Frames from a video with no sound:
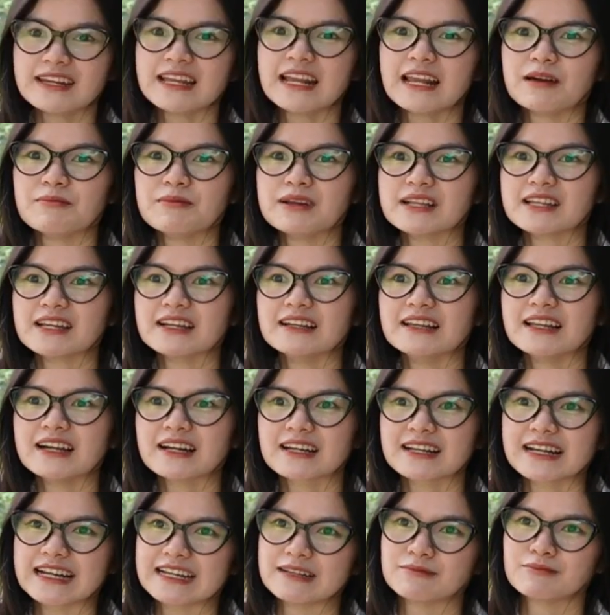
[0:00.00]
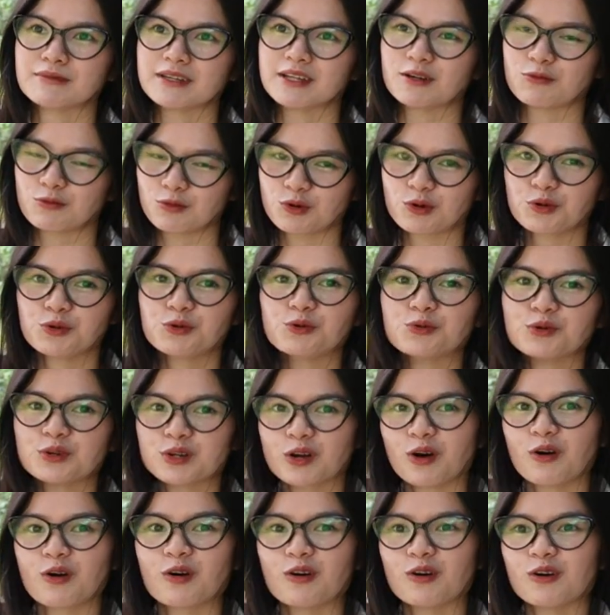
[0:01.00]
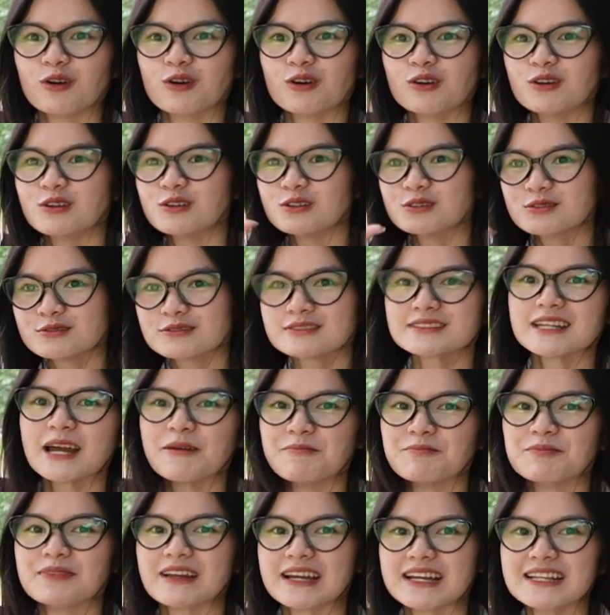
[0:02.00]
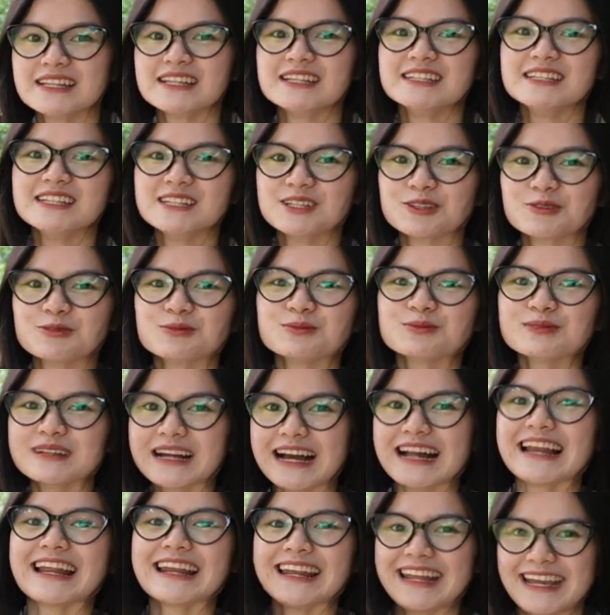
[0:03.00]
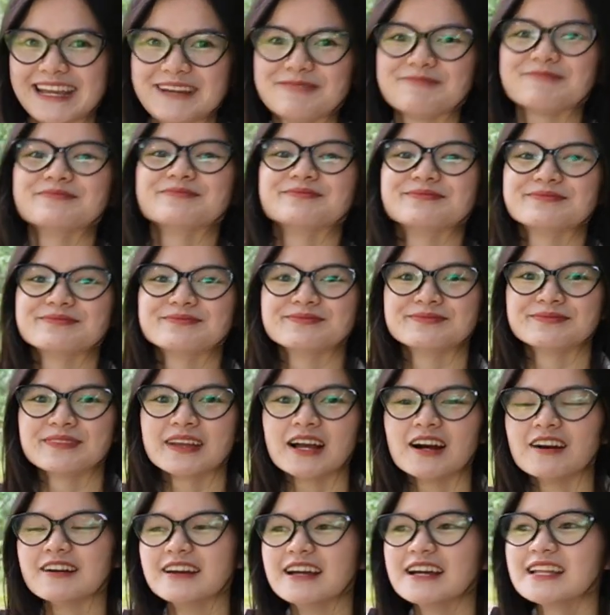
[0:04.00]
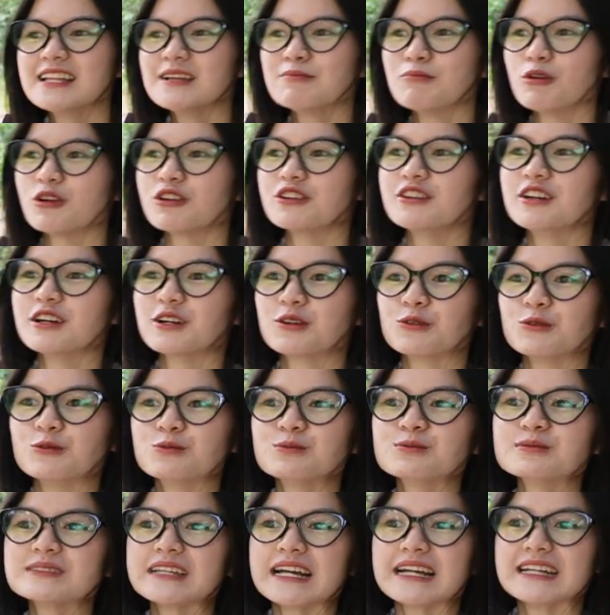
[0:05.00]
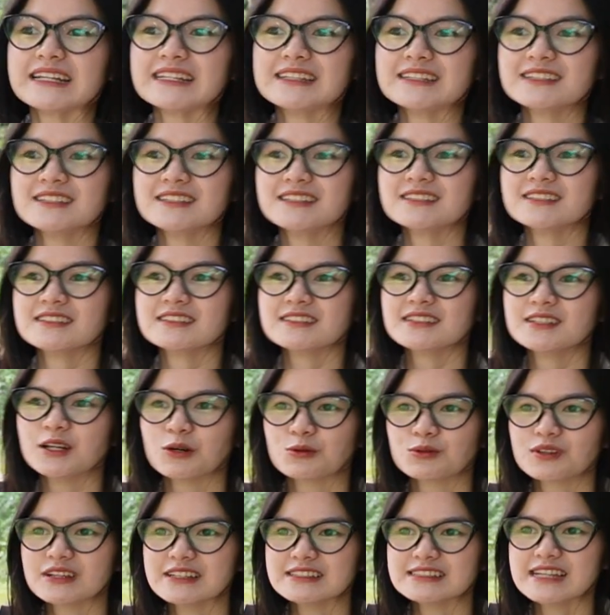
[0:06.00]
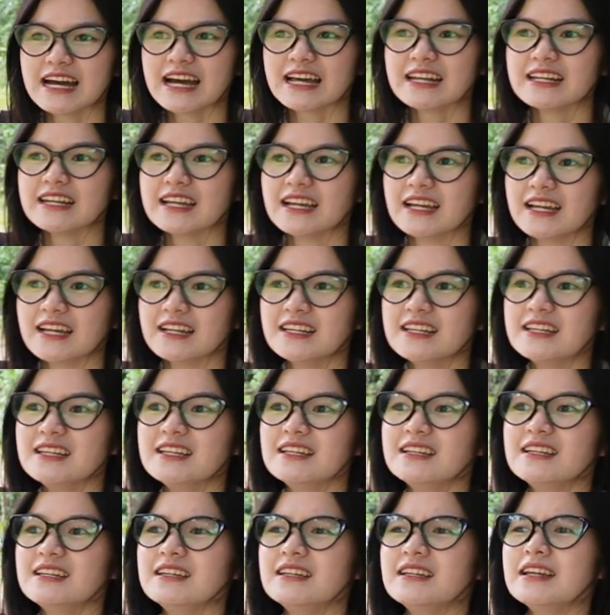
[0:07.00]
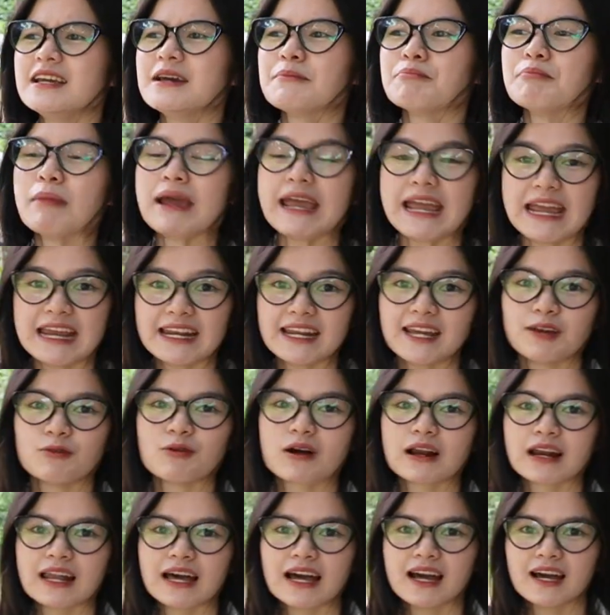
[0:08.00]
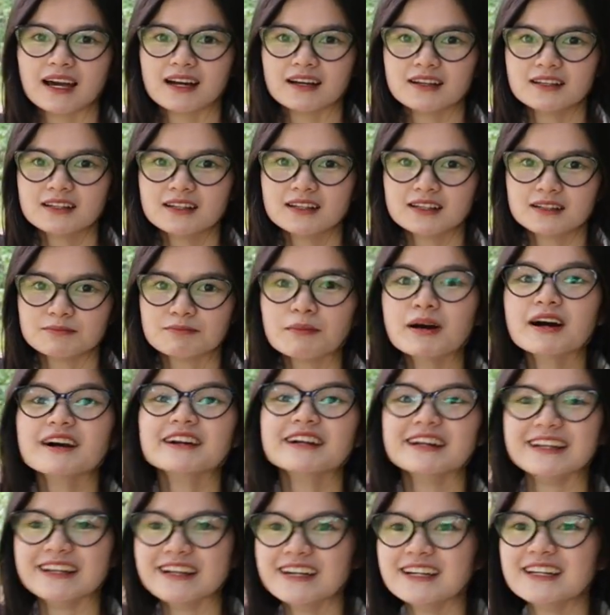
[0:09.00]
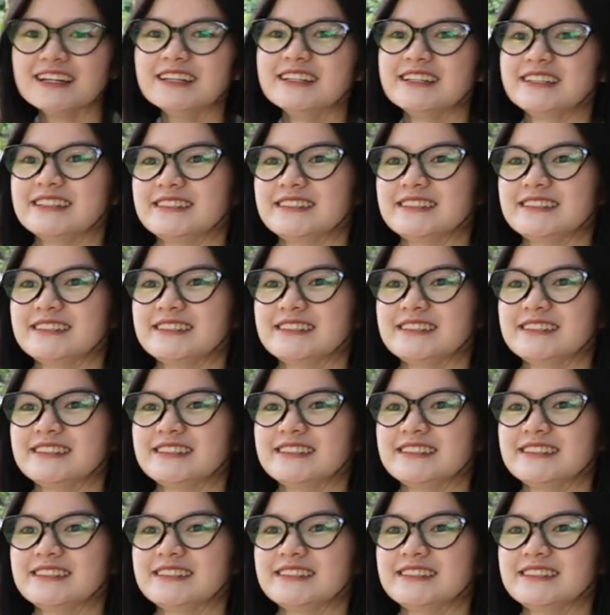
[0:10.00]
nên là mình thấy là cảnh kiểu còn có đập này thì nhìn cũng khá là đẹp ở đây thì mọi người cũng dành kiểu thời gian để đi bè này hoặc là bơi ở đây